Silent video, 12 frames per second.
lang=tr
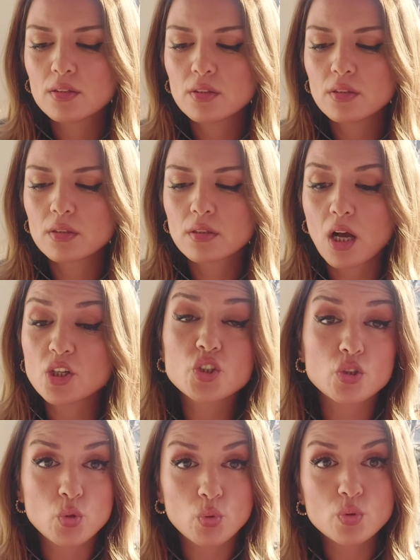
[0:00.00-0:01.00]
E,
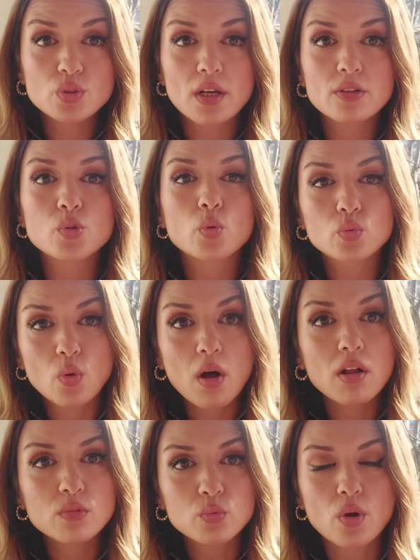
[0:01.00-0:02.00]
kaşta çok güzel, çok
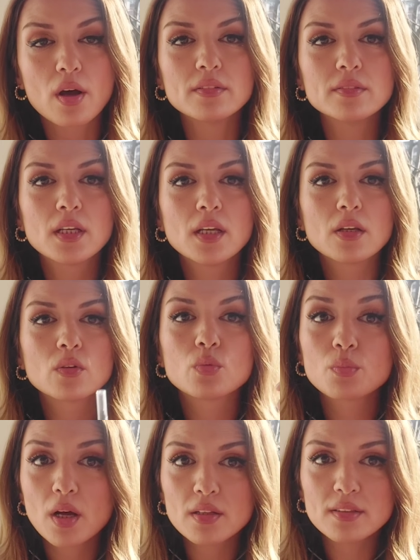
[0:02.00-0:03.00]
doğal duran
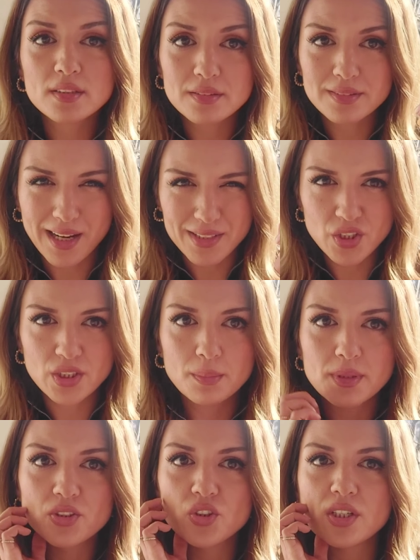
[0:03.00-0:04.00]
kumralların tercih
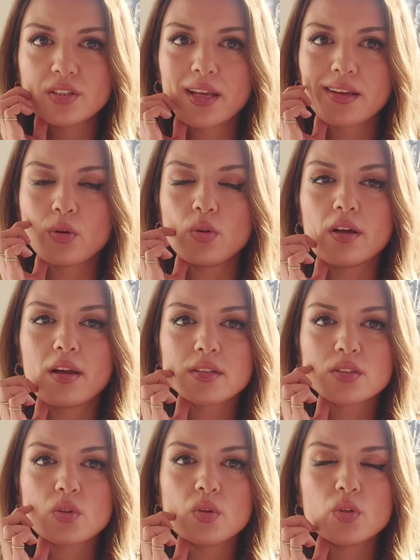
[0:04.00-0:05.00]
edebileceği renk
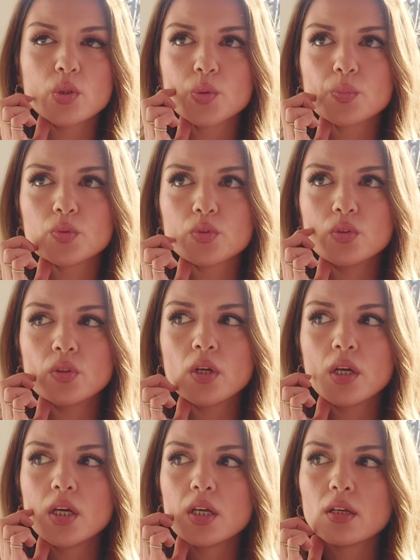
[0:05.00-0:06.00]
olarak söylüyorum bunu.
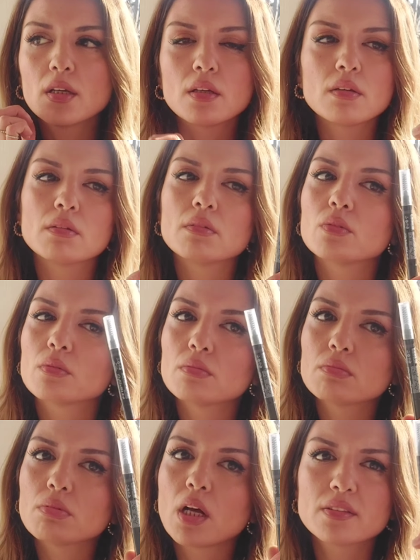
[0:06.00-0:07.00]
E,
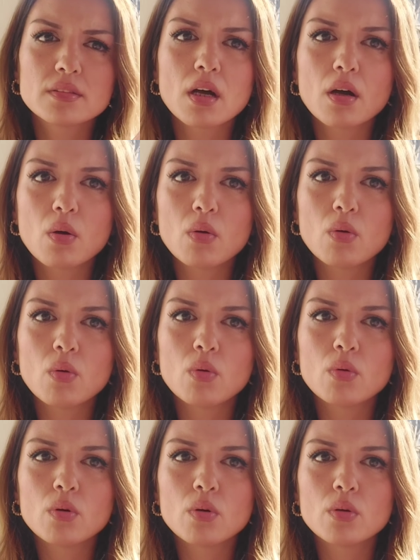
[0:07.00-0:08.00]
hatta
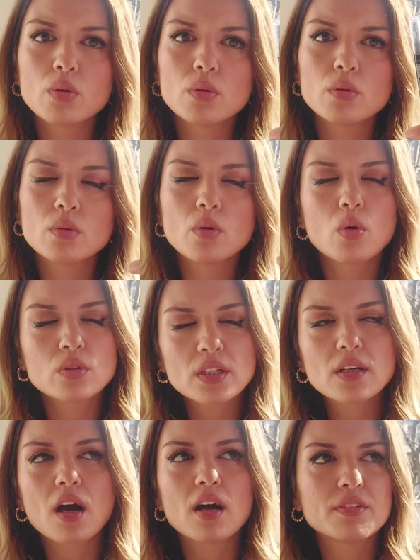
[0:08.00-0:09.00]

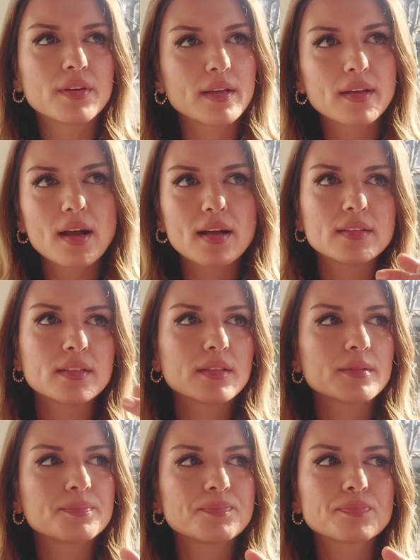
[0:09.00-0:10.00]
orta kahve
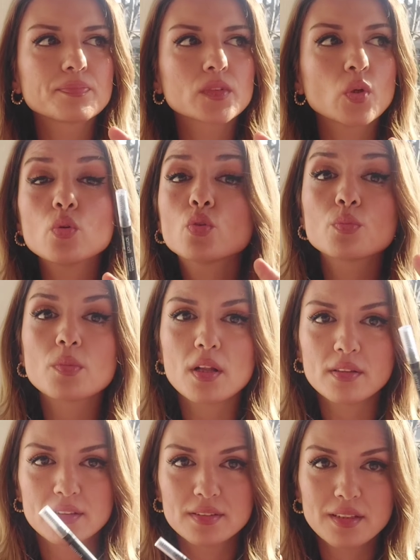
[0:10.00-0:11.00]
yani koyu
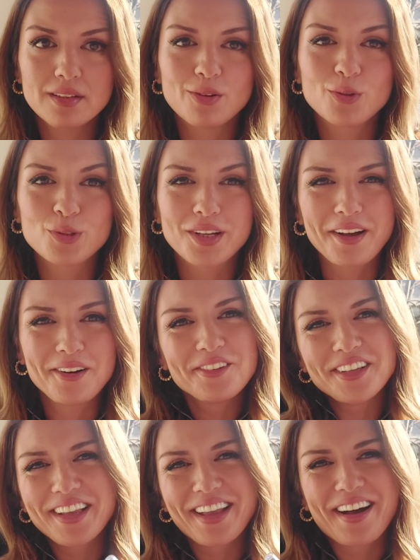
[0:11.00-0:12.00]
kumrallarında, orta
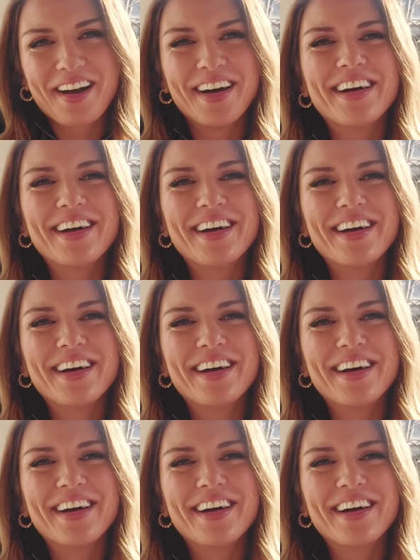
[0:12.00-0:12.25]
kahve ne ya?